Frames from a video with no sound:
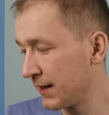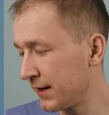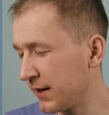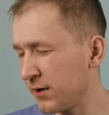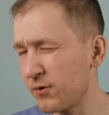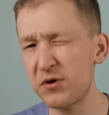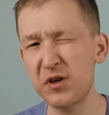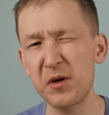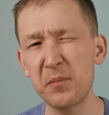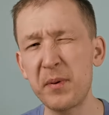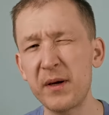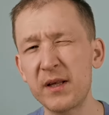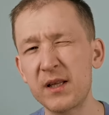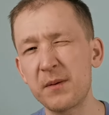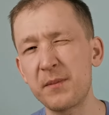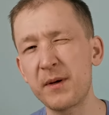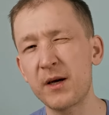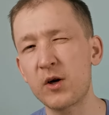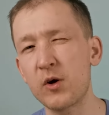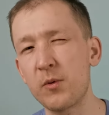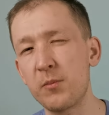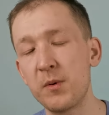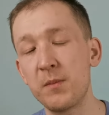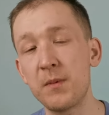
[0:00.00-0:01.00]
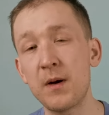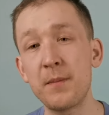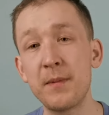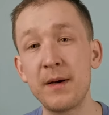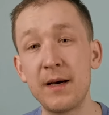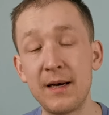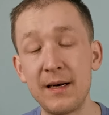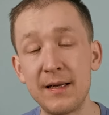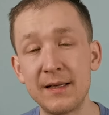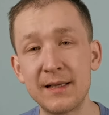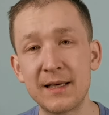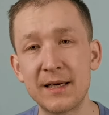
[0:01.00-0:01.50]
Ja już nie pamiętam jaką by
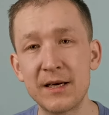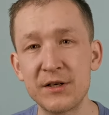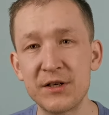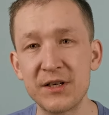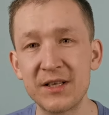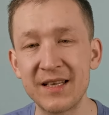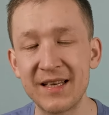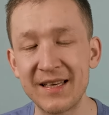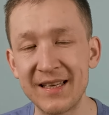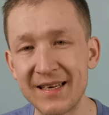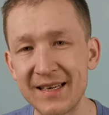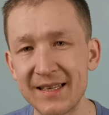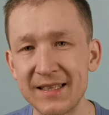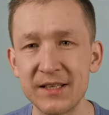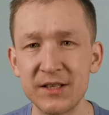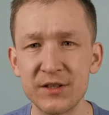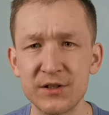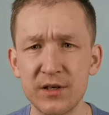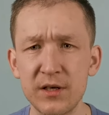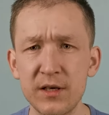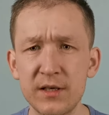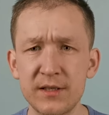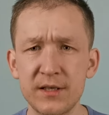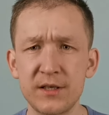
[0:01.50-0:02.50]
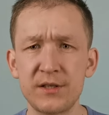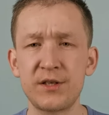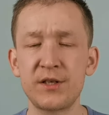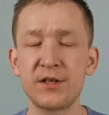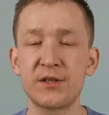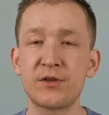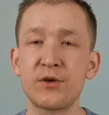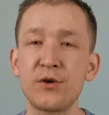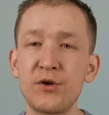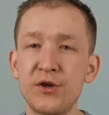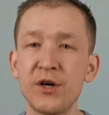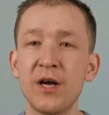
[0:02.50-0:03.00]
mamy, ale na razie daję radę, jeżeli chcecie
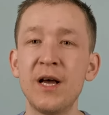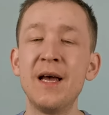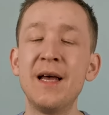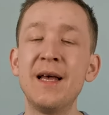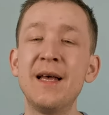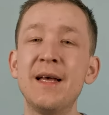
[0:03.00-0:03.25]
coś,